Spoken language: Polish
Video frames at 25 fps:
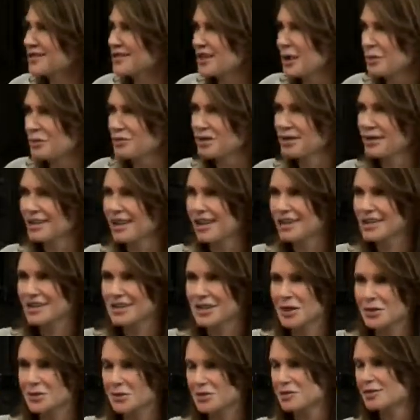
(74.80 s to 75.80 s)

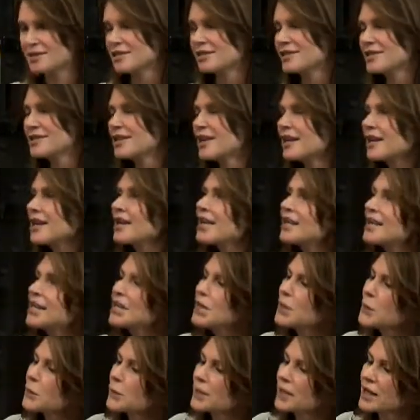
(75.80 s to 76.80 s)
aptekarska, precyzyjna
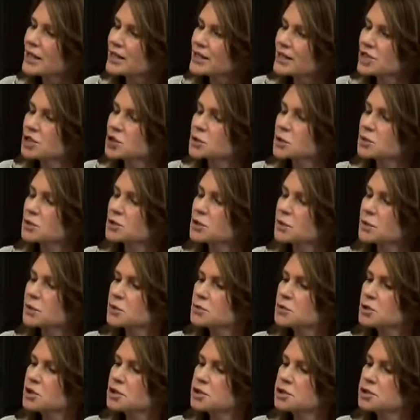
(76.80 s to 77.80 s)
praca, żeby to
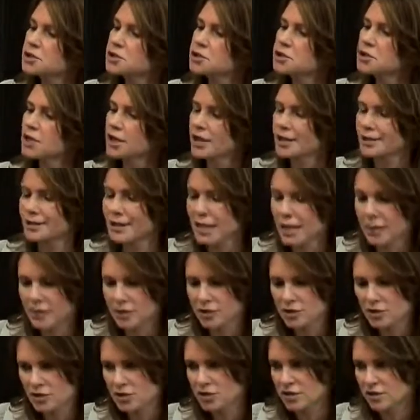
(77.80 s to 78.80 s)
podzielić
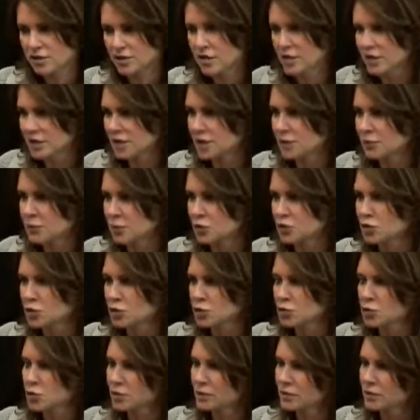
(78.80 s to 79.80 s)
dramatycznie w taki
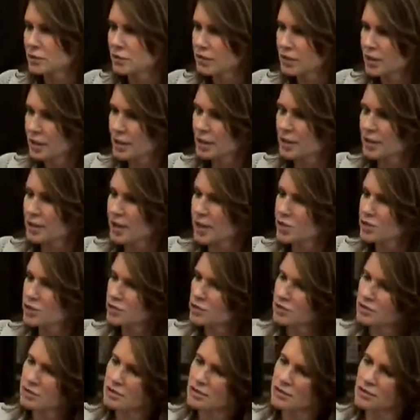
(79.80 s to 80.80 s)
sposób, żeby
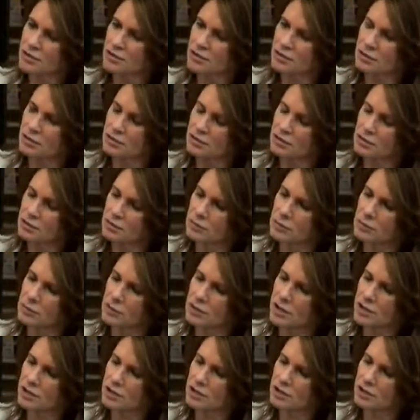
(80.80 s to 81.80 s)
każdy z tych, y,
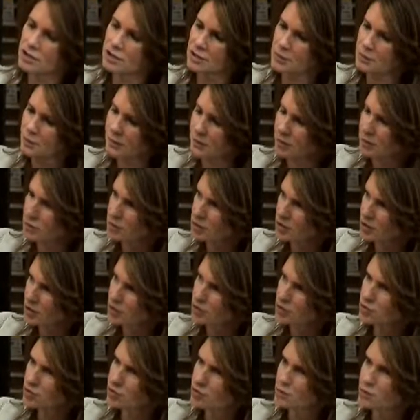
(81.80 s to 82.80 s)
każda z tych małych
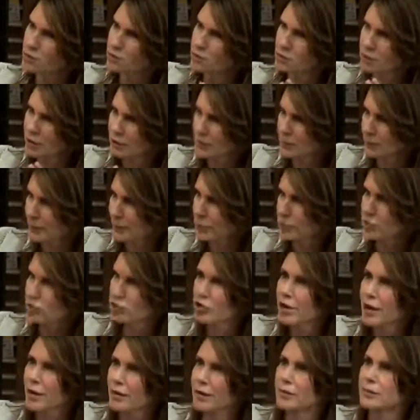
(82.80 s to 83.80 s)
części był jakby
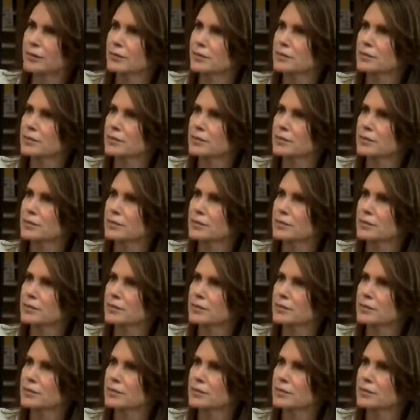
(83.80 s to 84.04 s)
rozdziałem.